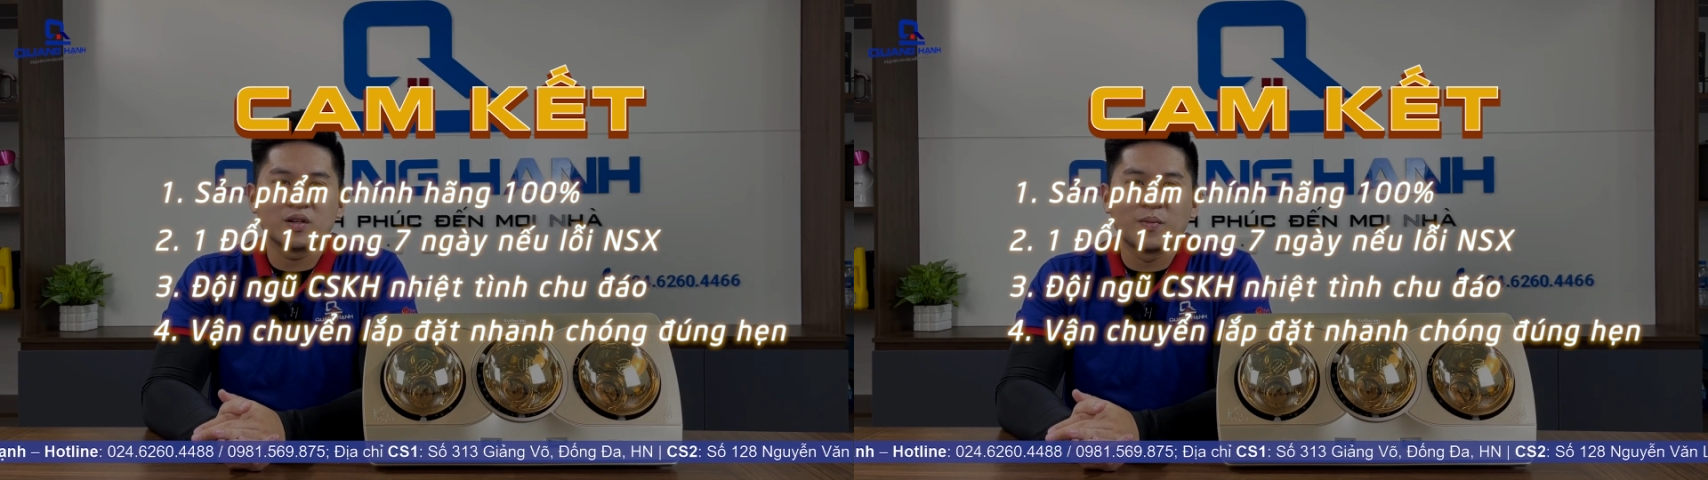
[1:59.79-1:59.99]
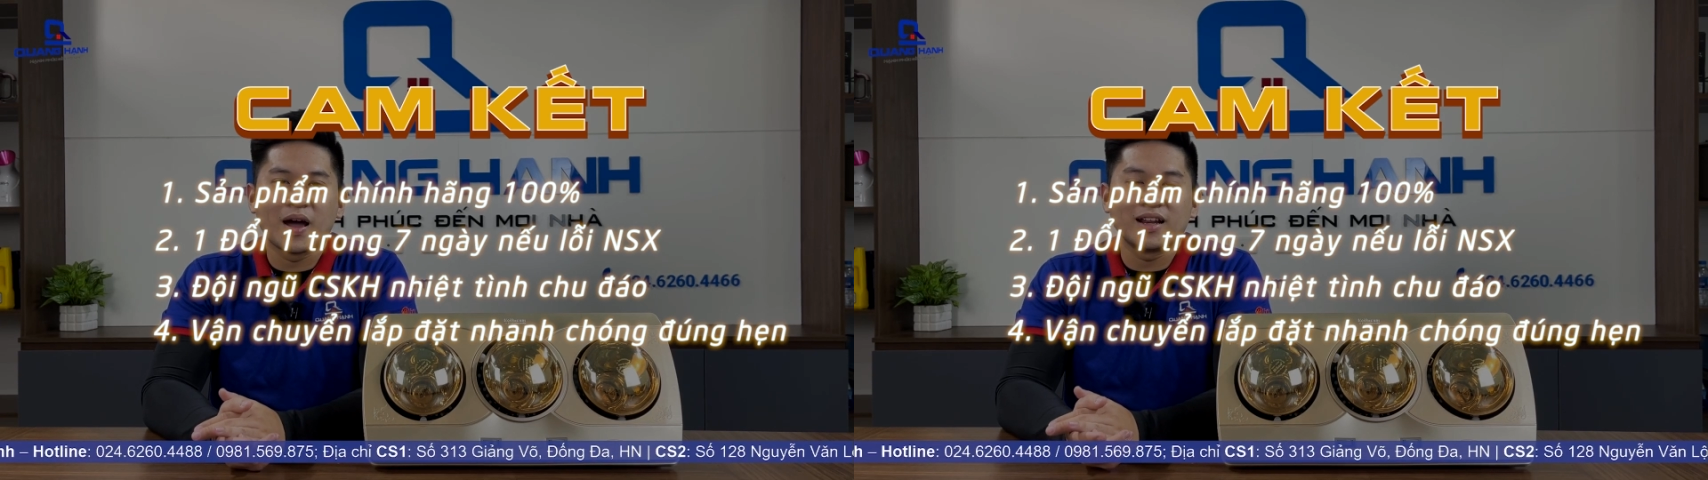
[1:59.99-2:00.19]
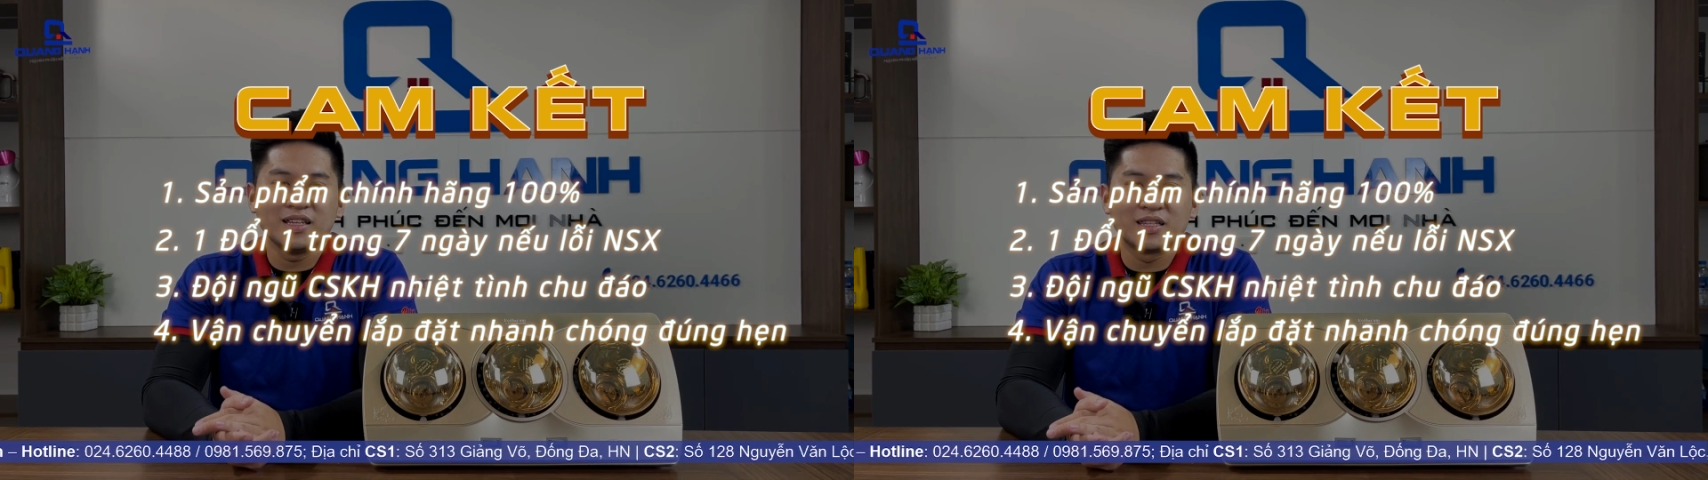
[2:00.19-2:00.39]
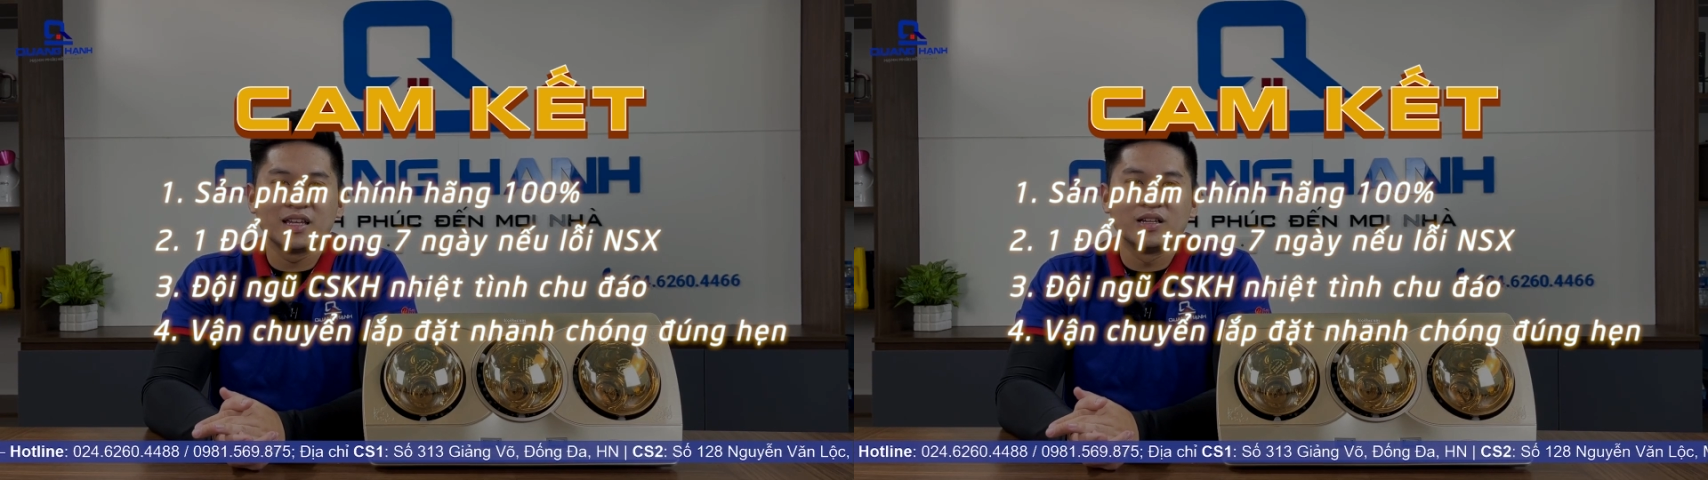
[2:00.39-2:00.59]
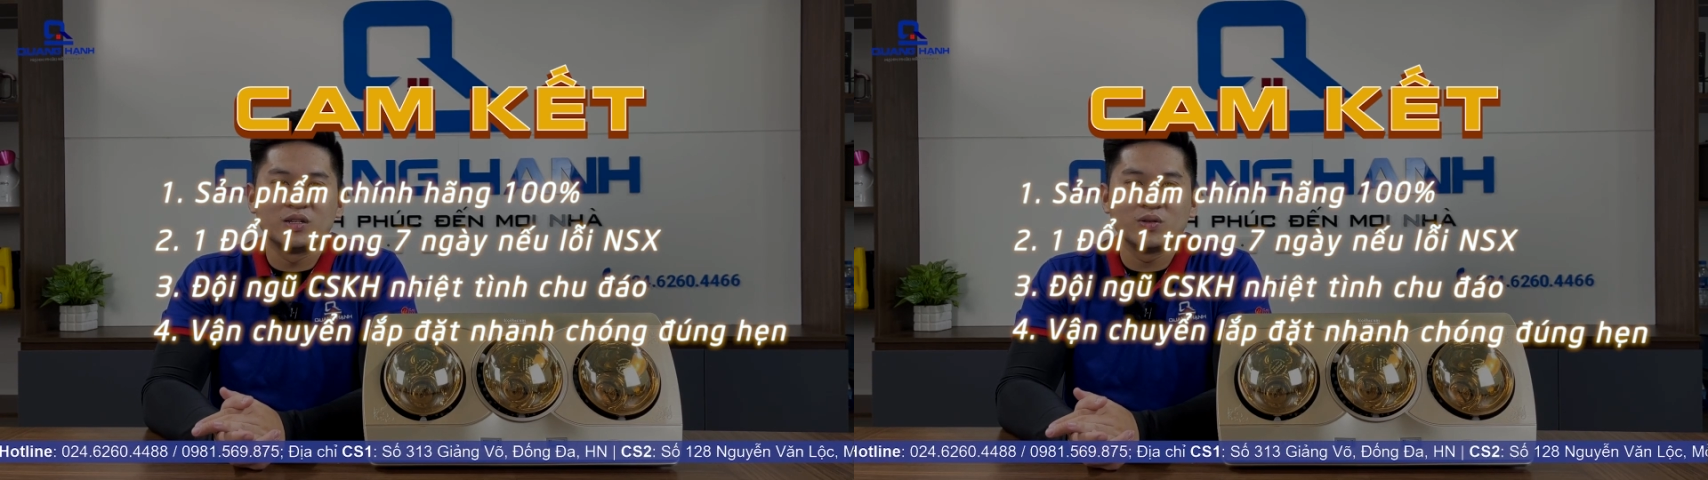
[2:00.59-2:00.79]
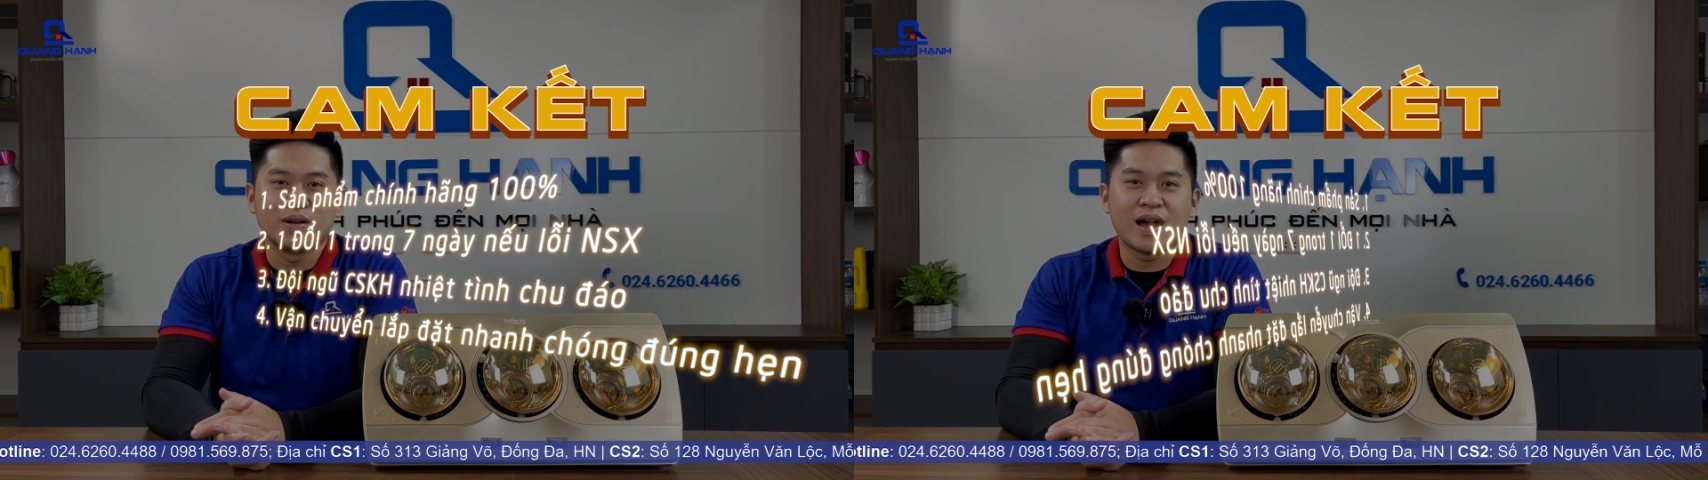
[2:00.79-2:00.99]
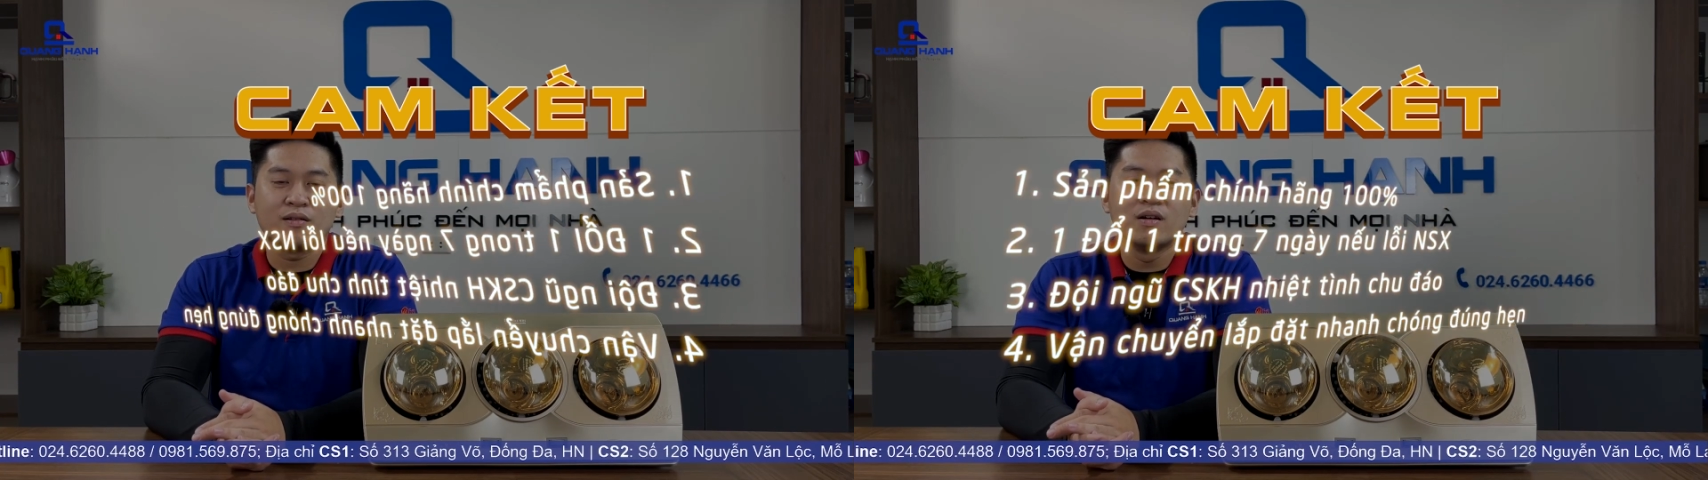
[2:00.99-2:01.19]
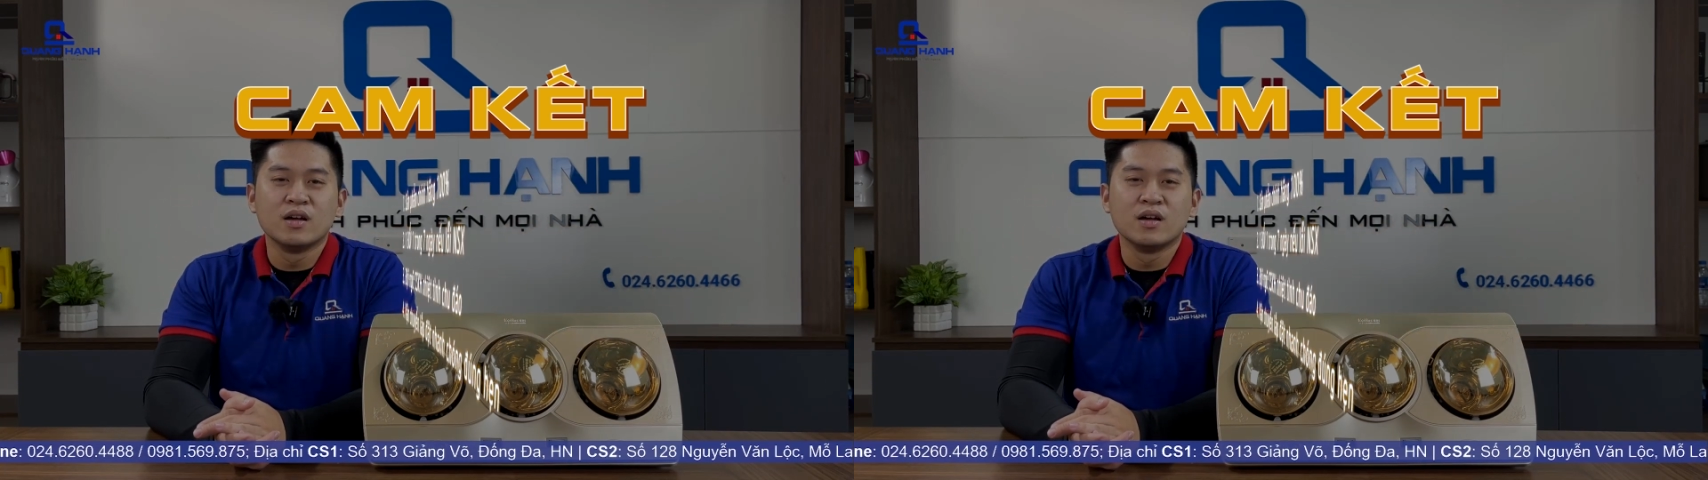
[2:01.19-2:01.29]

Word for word: bán nhiệt tình, chu đáo,